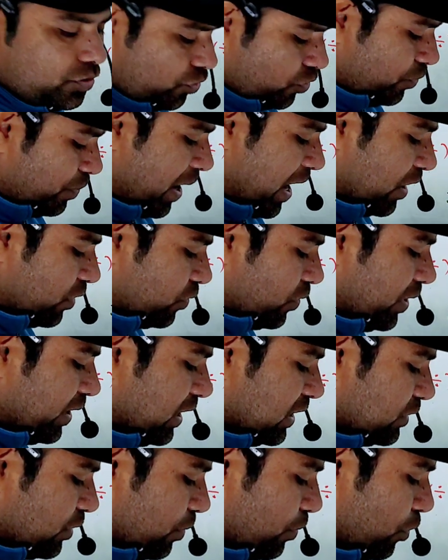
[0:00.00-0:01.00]
तो भाग को
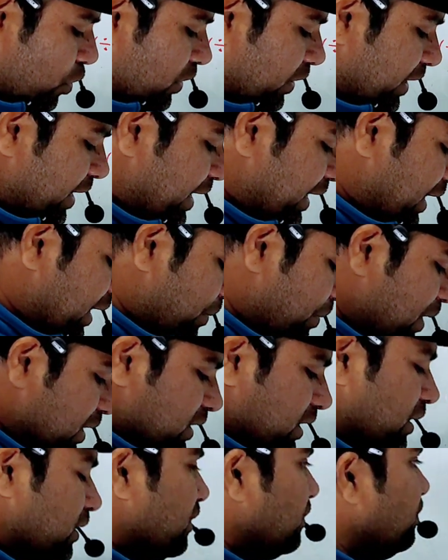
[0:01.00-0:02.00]
इंग्लिश में बोलते हैं
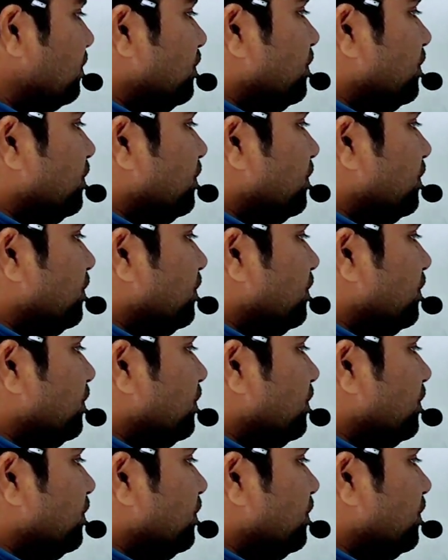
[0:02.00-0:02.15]
डिवीजन